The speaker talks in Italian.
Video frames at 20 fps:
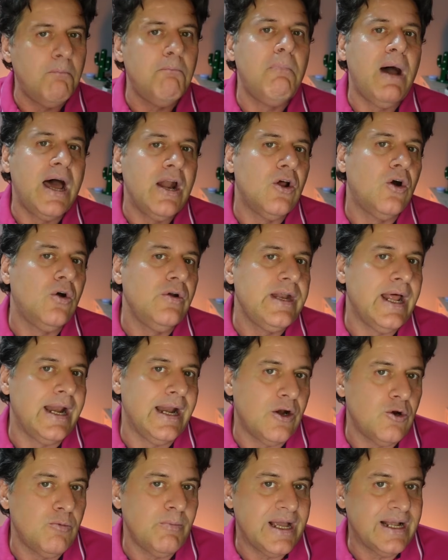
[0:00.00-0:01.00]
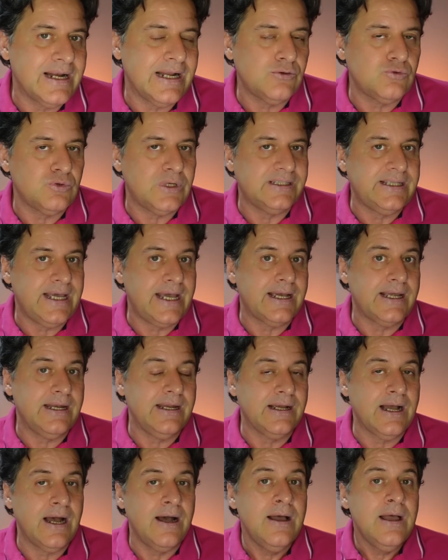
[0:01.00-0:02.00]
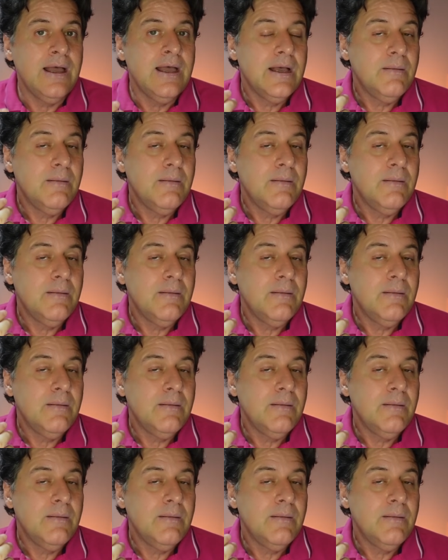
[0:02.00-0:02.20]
ma non nella nomenclatura tecnica,